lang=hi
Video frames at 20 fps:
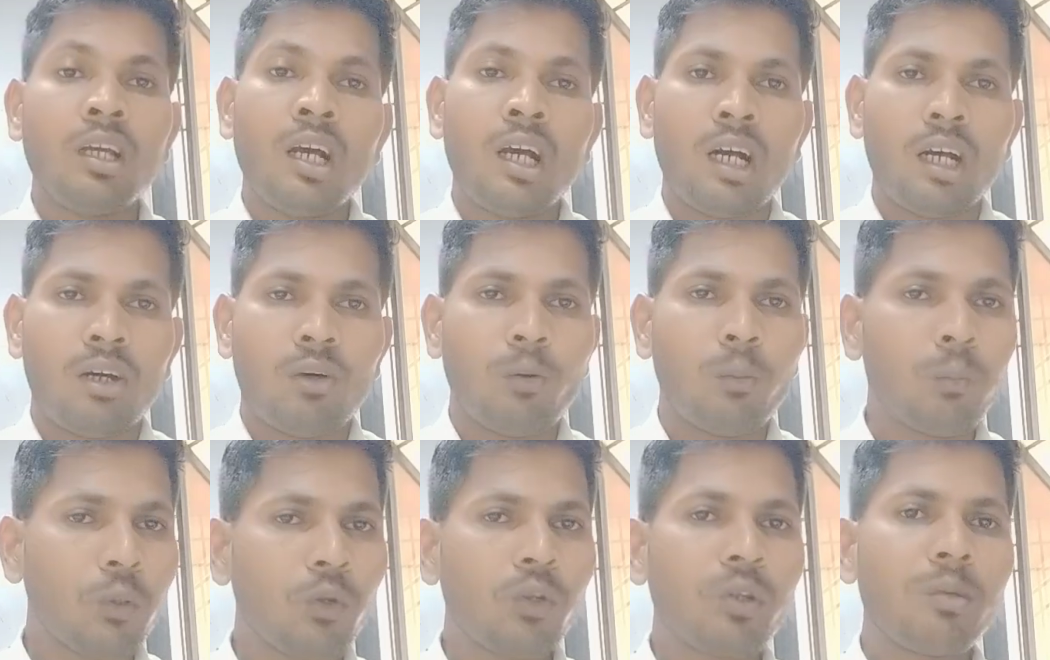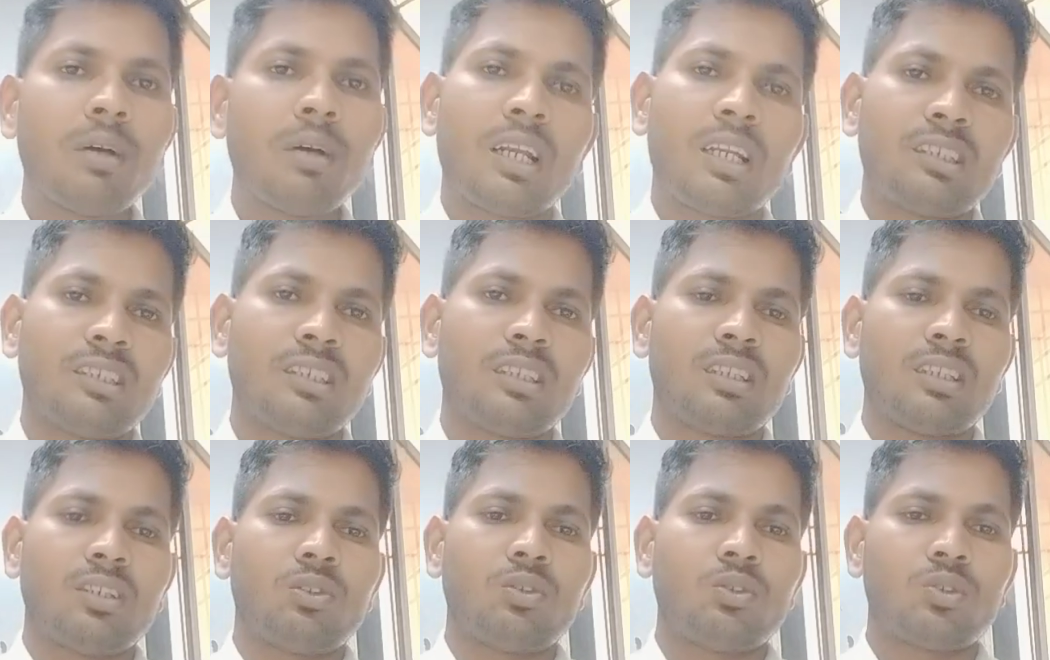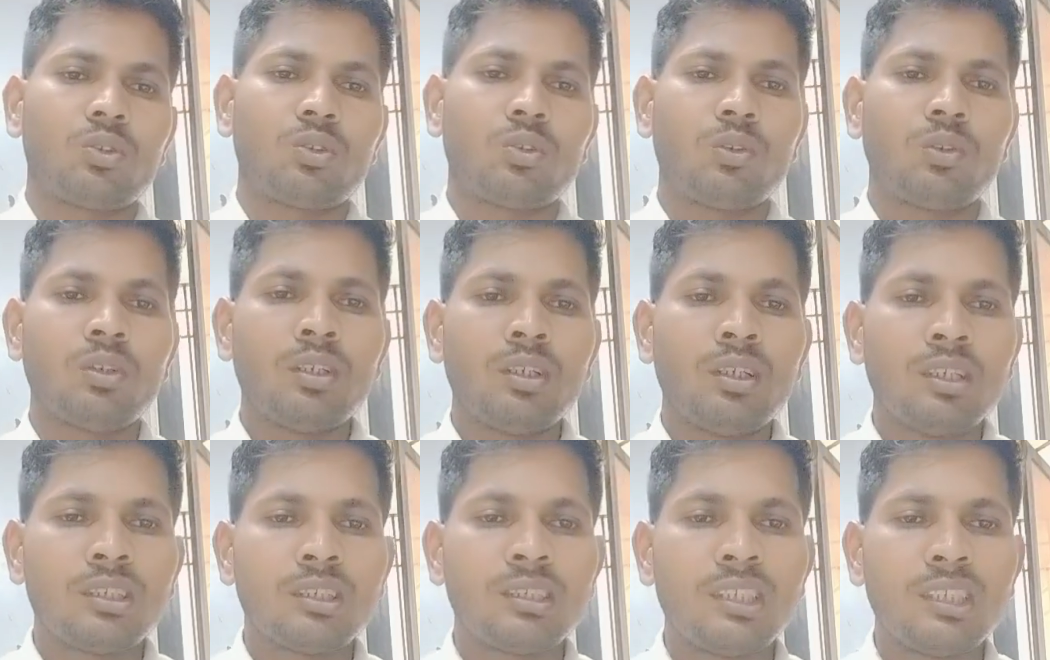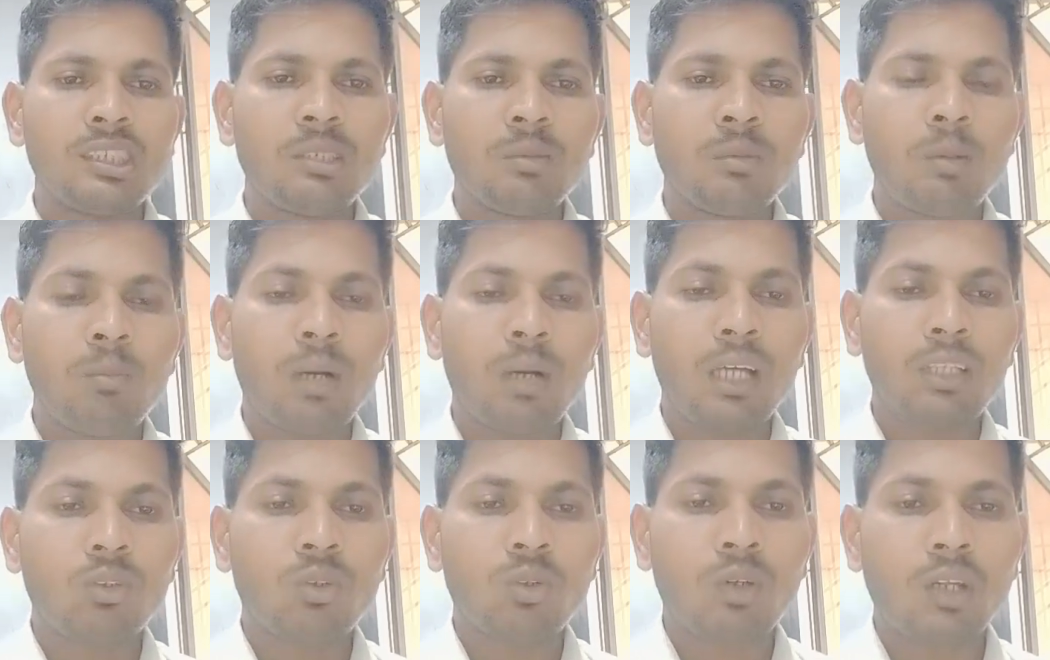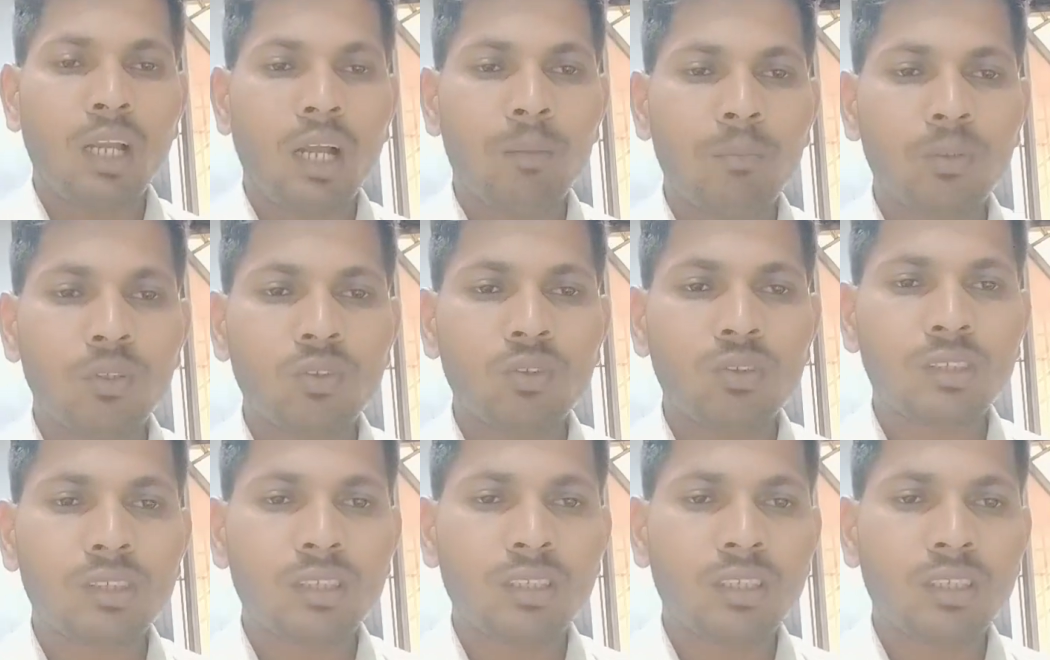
उपयोगी माना जाता है दोस्तों जैसे मैं बात करूँ यहाँ पे दोस्त